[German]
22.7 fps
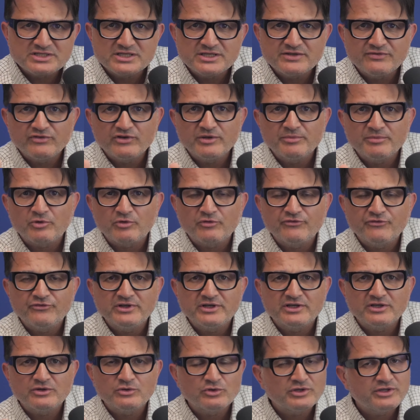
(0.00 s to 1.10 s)
für die
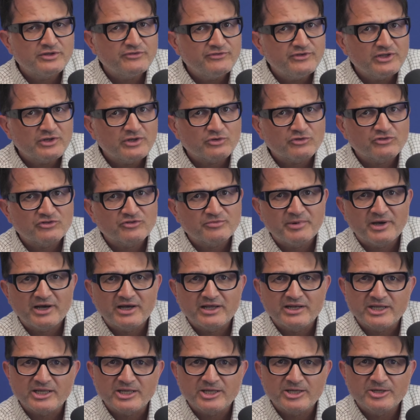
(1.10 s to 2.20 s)
Profite durch die
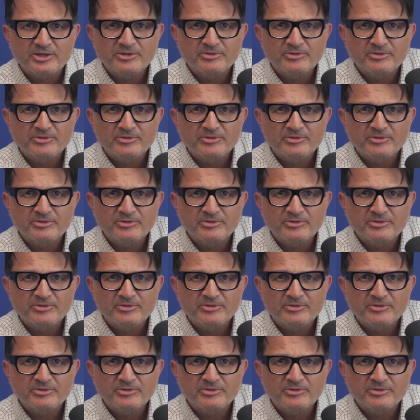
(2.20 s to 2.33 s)
Viruspanik,